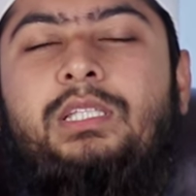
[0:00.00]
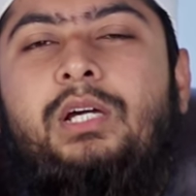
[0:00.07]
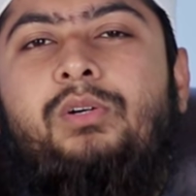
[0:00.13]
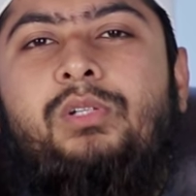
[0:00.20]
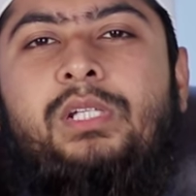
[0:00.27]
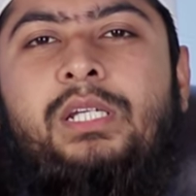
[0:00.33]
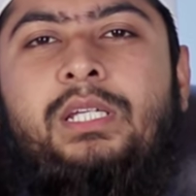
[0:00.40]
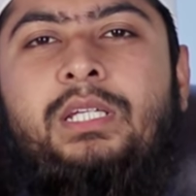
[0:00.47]

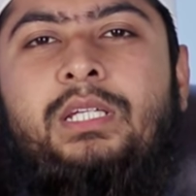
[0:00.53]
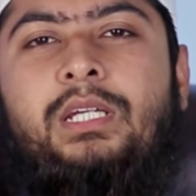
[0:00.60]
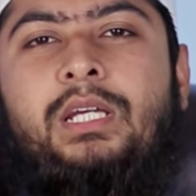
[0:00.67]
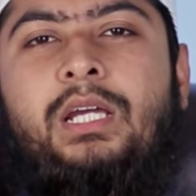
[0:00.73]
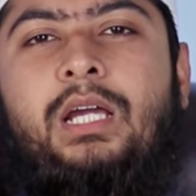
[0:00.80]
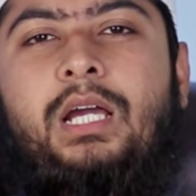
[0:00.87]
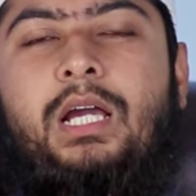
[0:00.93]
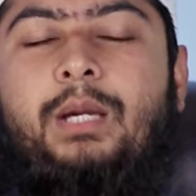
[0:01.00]
তাহলে
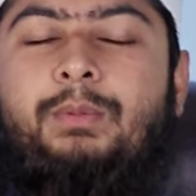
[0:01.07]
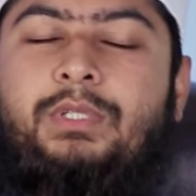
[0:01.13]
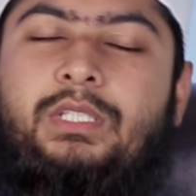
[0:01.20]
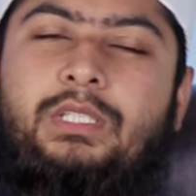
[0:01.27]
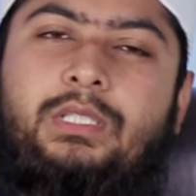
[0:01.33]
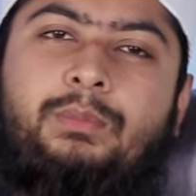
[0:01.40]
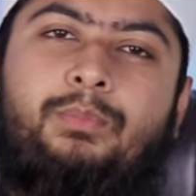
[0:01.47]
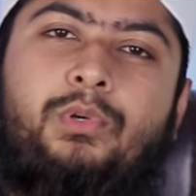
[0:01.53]

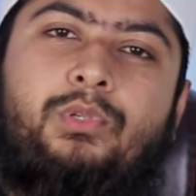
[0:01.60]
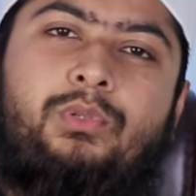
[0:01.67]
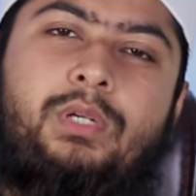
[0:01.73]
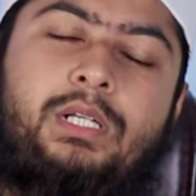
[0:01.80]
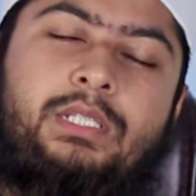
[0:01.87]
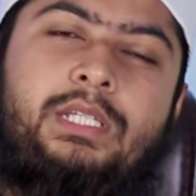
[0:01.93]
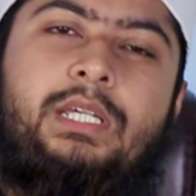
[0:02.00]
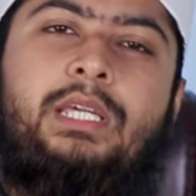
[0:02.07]
আমাদেরকে
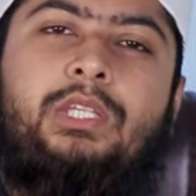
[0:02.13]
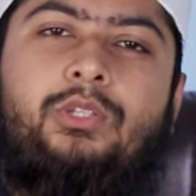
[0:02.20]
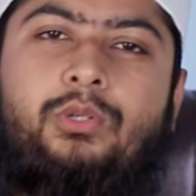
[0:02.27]
পরকালটাকেই